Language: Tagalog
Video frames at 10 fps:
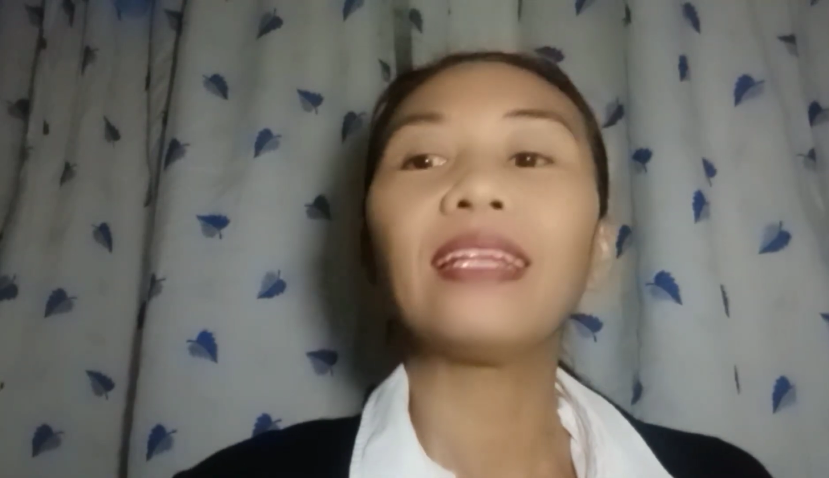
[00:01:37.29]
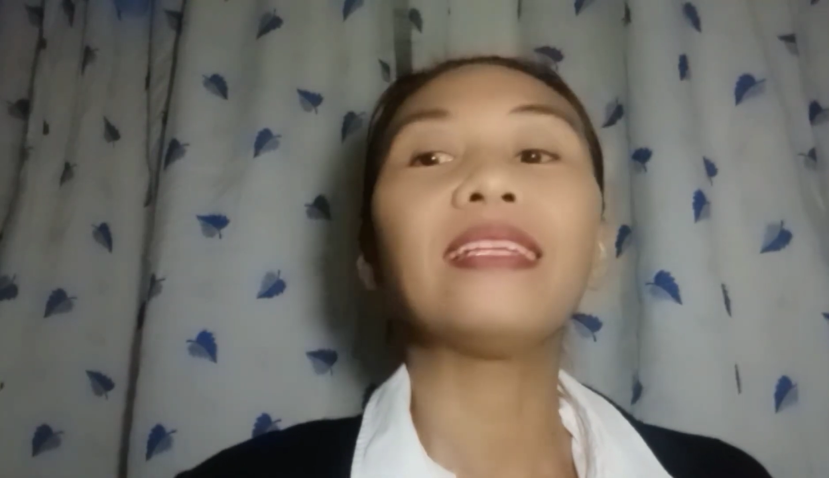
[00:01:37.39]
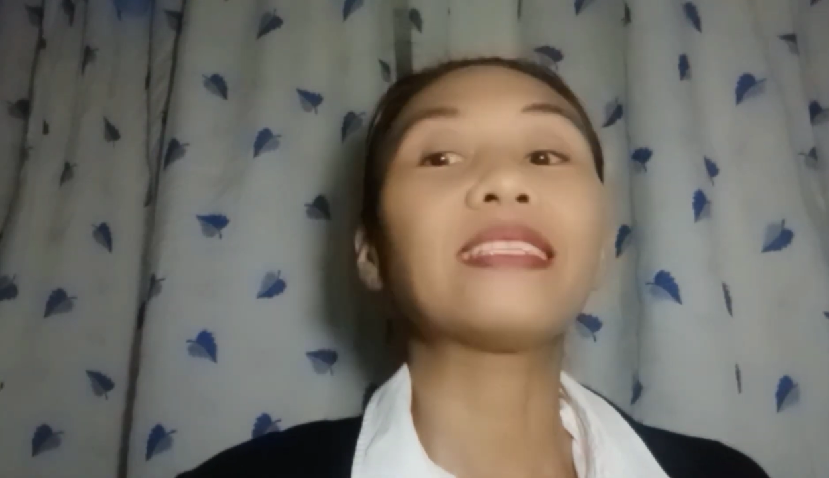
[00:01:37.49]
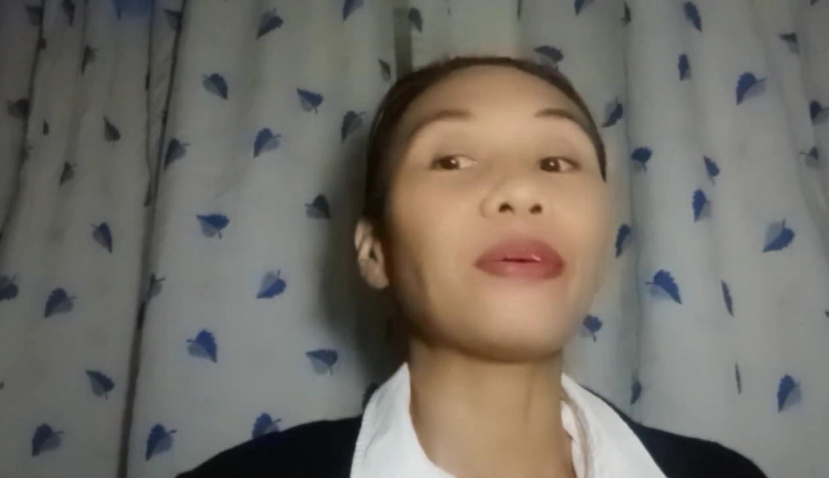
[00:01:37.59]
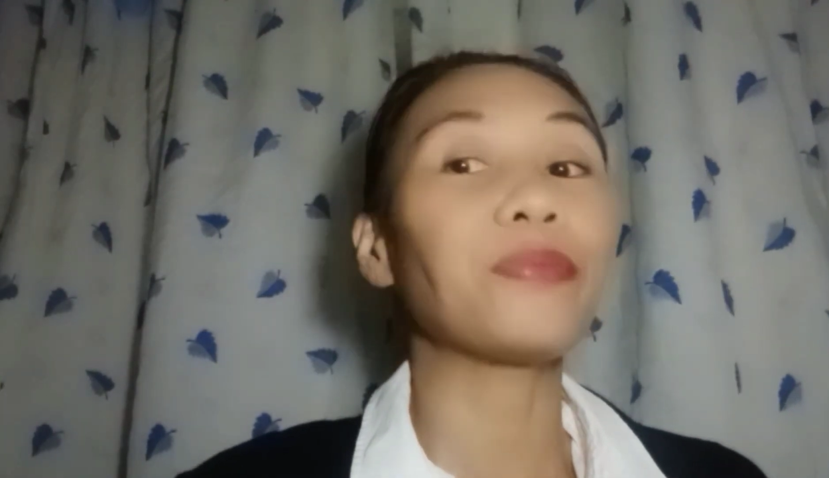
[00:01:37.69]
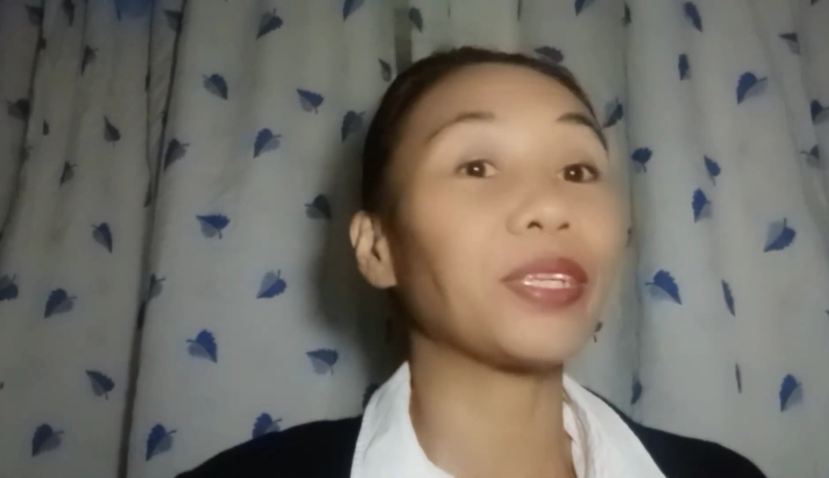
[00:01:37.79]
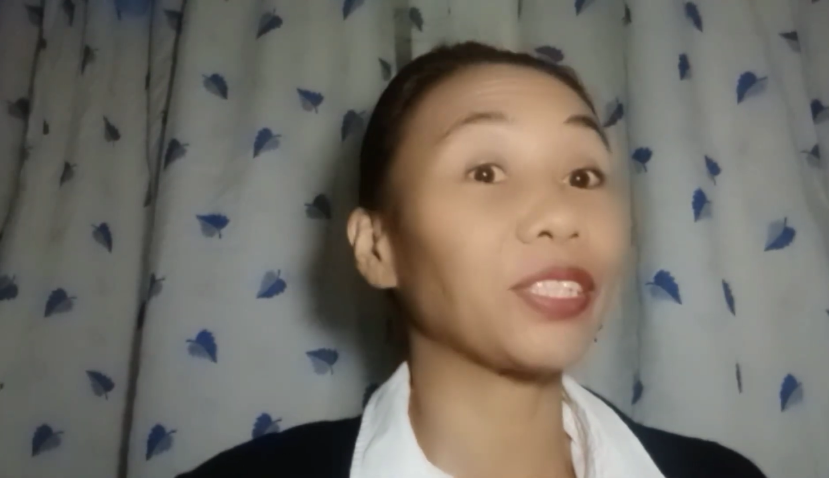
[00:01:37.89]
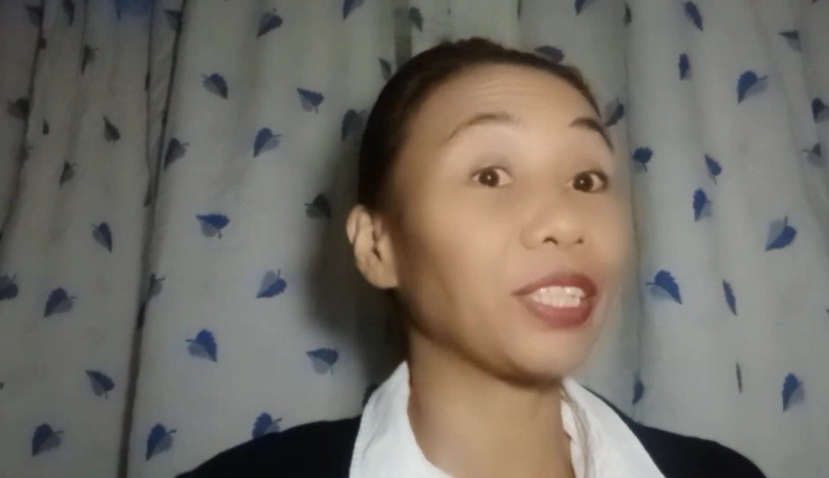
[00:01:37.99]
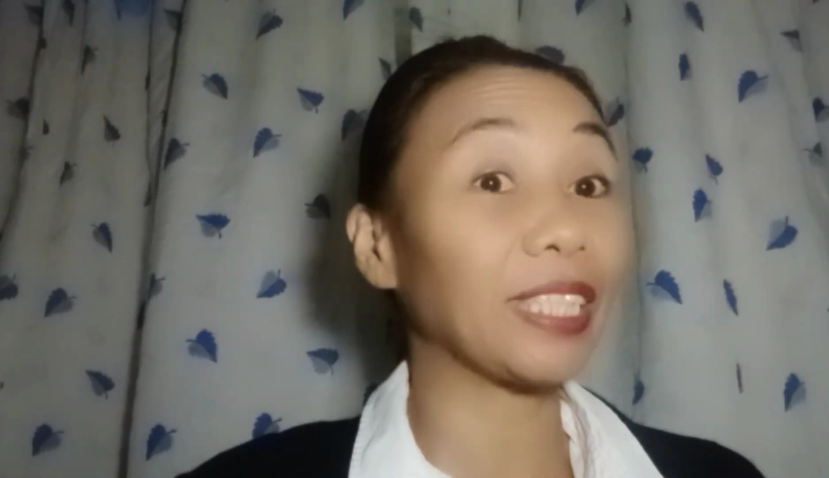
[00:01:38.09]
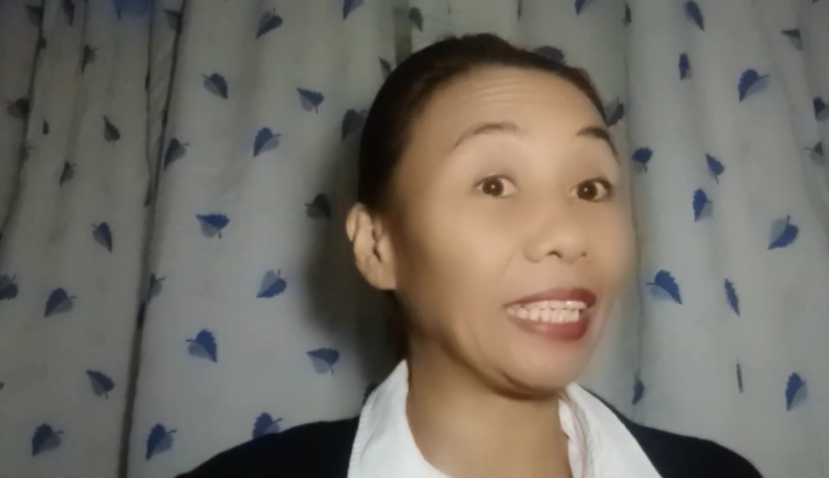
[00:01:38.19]
December
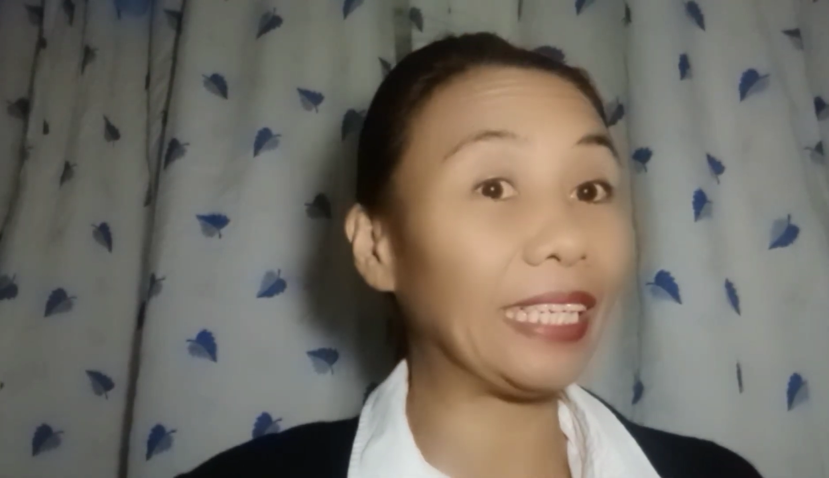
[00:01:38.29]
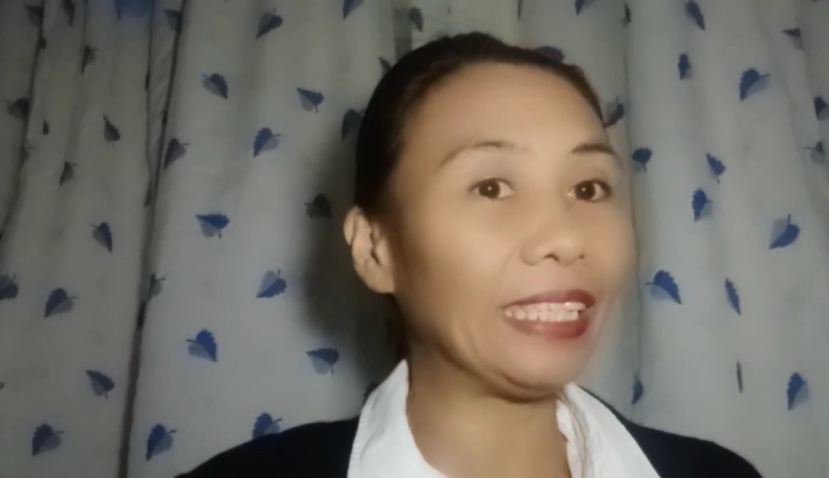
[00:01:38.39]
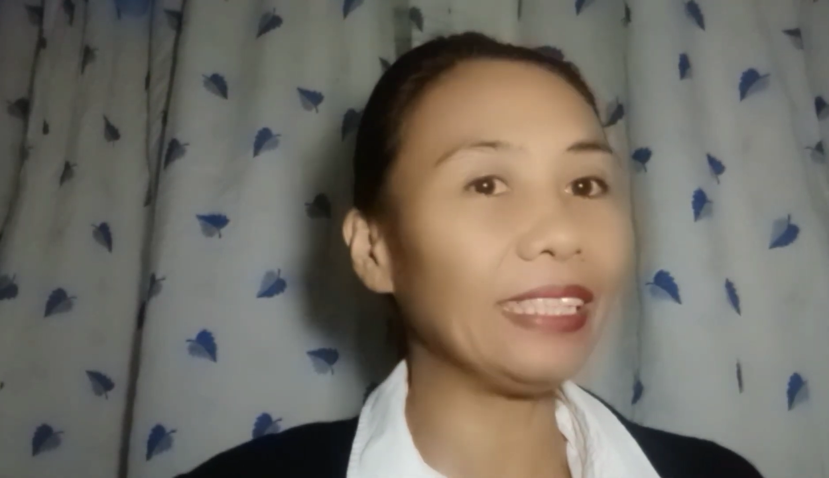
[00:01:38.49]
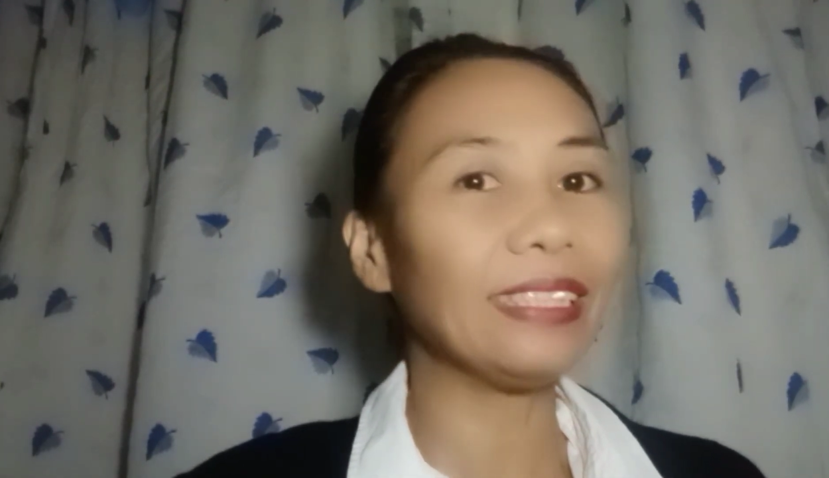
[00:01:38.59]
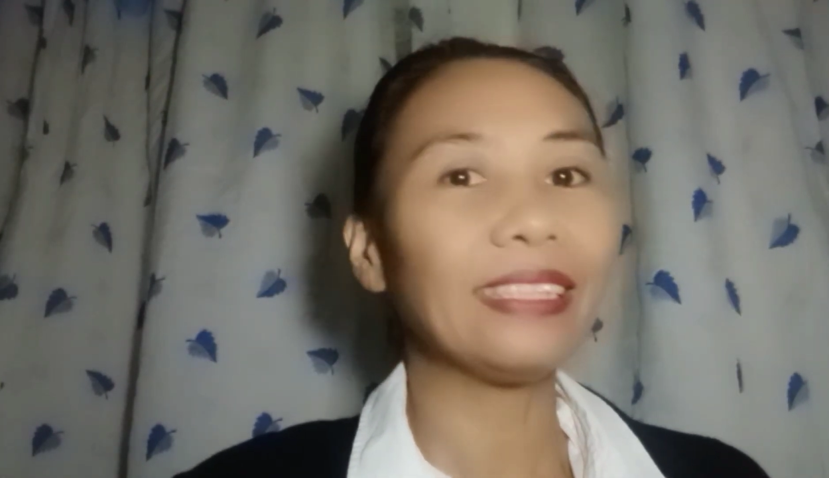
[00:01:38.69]
13,